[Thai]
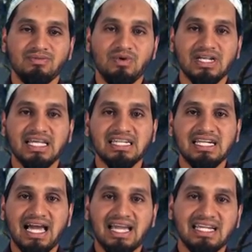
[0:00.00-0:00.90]
พวกท่านทั้
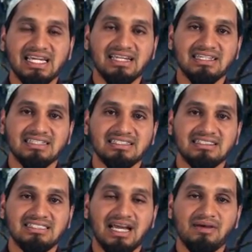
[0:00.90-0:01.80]
งหลายนะฮะ
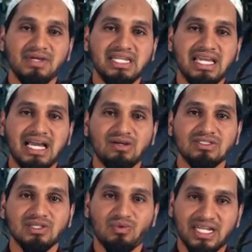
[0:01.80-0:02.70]
จะไม่ได้เข้า
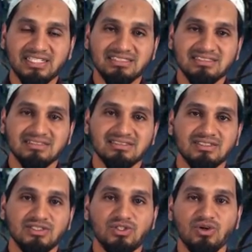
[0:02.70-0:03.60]
สวรรค์
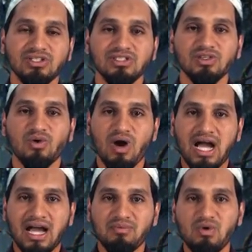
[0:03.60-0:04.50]
จนก
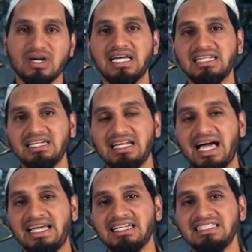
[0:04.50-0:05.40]
ว่าพวกท่านทั้งห
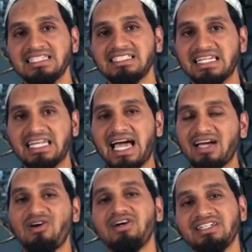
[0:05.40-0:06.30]
ลายนั้นจะศรัทธา
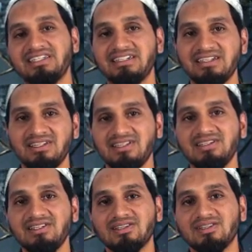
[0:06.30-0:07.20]
ก่อน
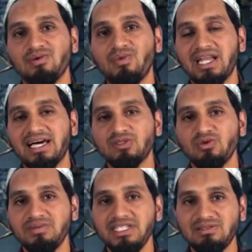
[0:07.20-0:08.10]
เวลา
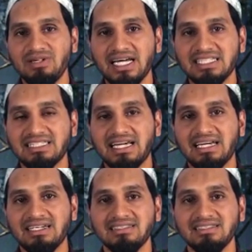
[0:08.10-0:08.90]
ตุมินูฮัตตา